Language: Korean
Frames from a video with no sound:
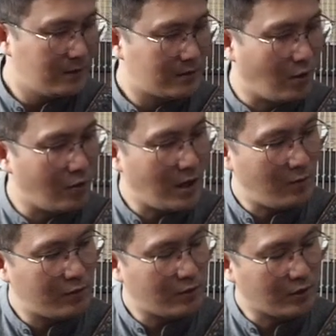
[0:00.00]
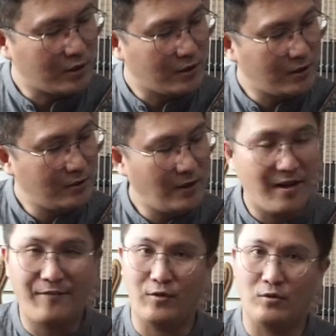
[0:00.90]
경감으로 거치는
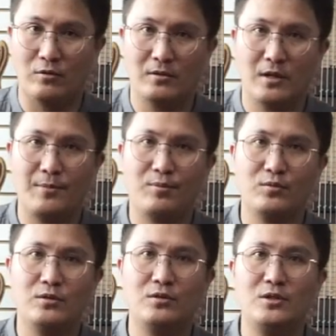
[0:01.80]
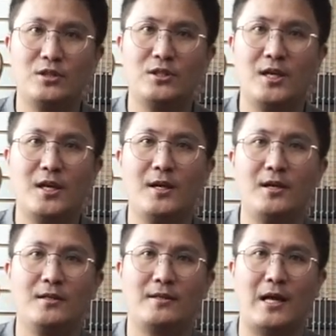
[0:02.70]
F. F는 C의
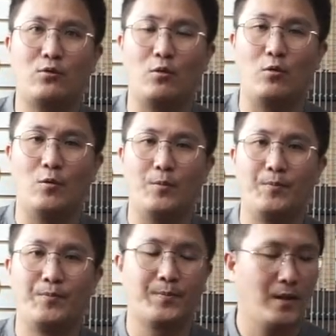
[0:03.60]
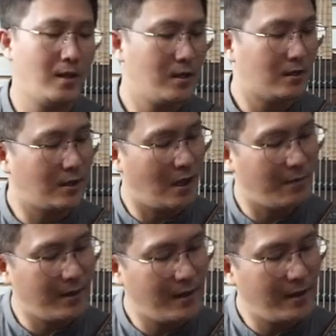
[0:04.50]
4도. 그
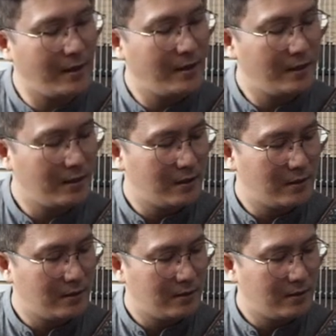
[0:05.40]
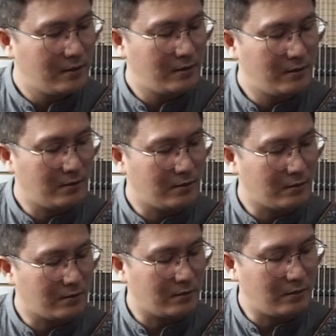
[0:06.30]
다음에
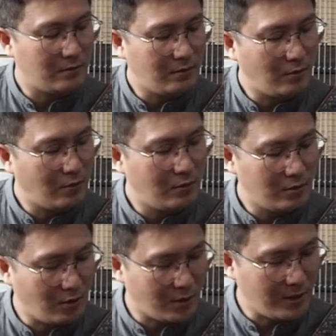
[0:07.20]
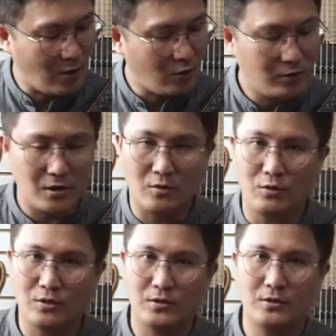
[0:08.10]
어, 여기 나오는 이
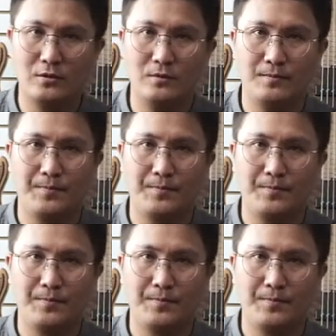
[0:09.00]
코드는